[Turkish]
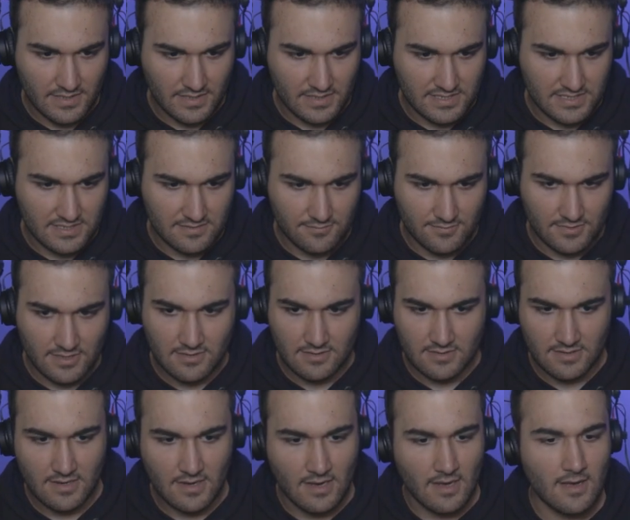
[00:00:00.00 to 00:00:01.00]
Rings
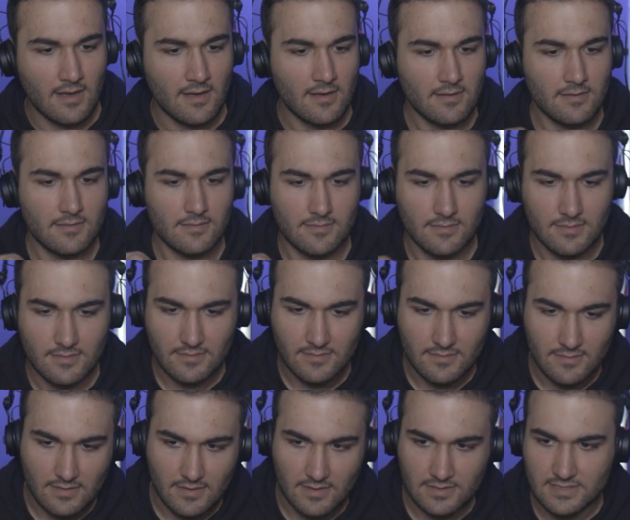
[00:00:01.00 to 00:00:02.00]
bunlar ne? Aa
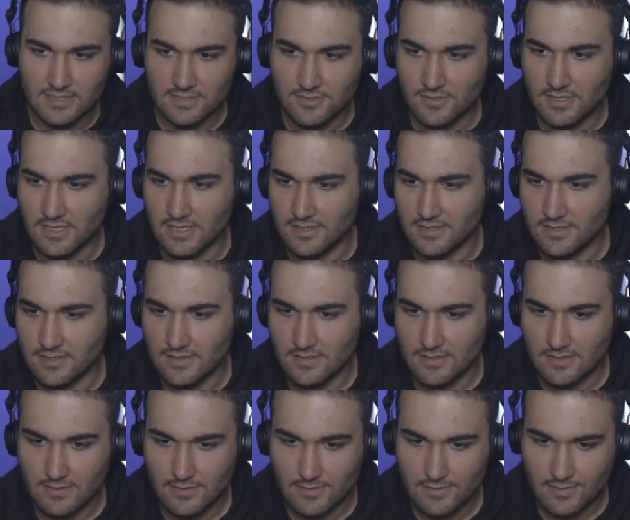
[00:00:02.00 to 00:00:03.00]
aksesuar.
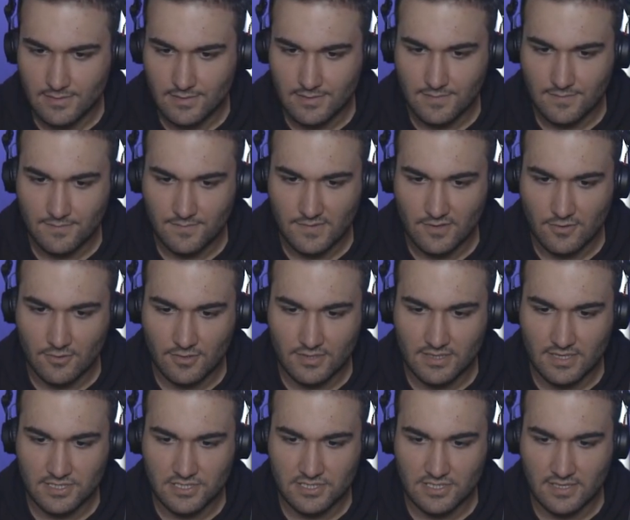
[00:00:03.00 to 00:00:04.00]

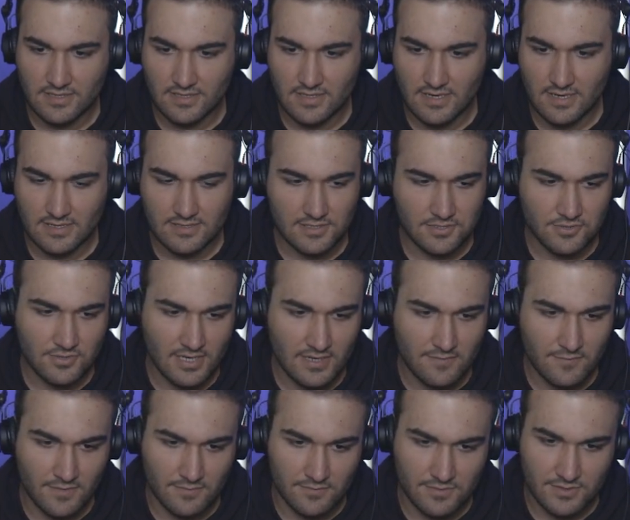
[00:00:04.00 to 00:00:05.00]
Orada açılanlar aksesuar
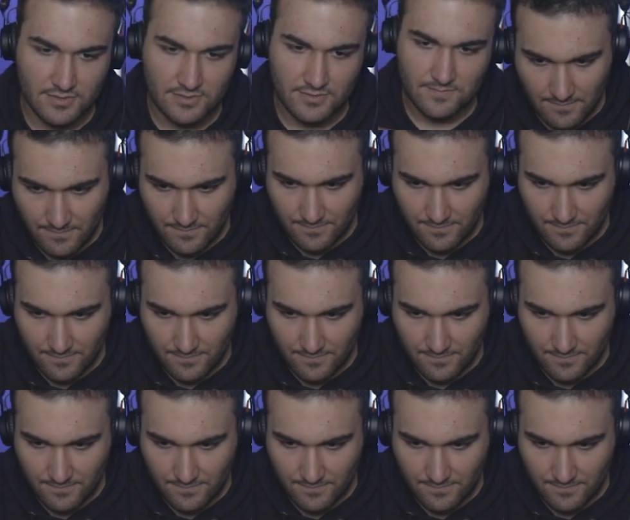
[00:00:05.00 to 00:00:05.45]
mıymış?